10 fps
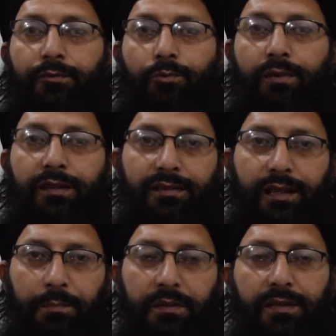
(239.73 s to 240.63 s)
तो
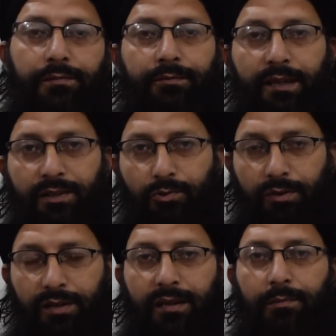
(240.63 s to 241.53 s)
इसके पीछे फवाद
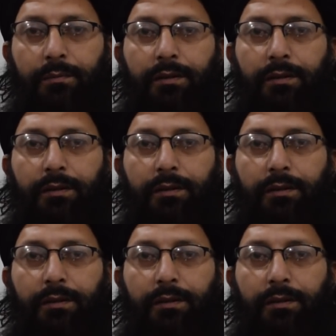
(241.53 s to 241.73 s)
चौधरी साहब का